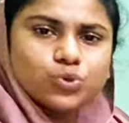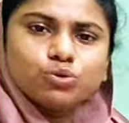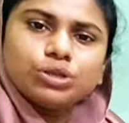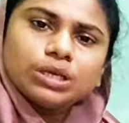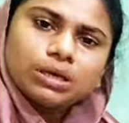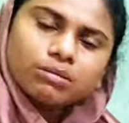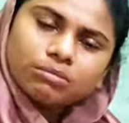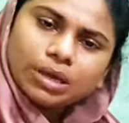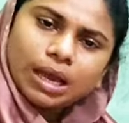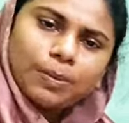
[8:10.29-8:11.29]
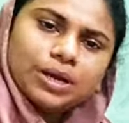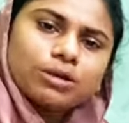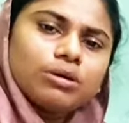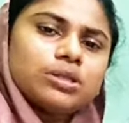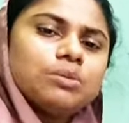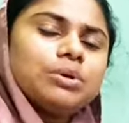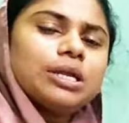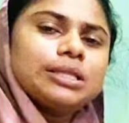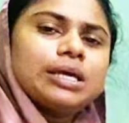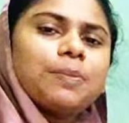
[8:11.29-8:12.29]
যদি আমার এই কথা
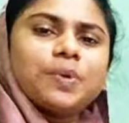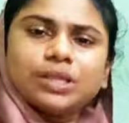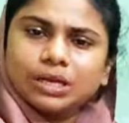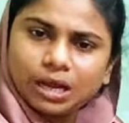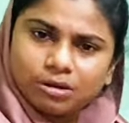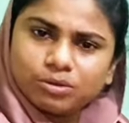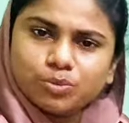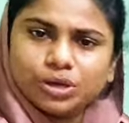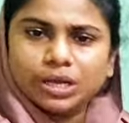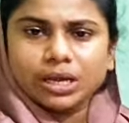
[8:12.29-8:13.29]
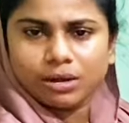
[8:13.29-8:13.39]
বলাতে আপনাদের কারোর মনে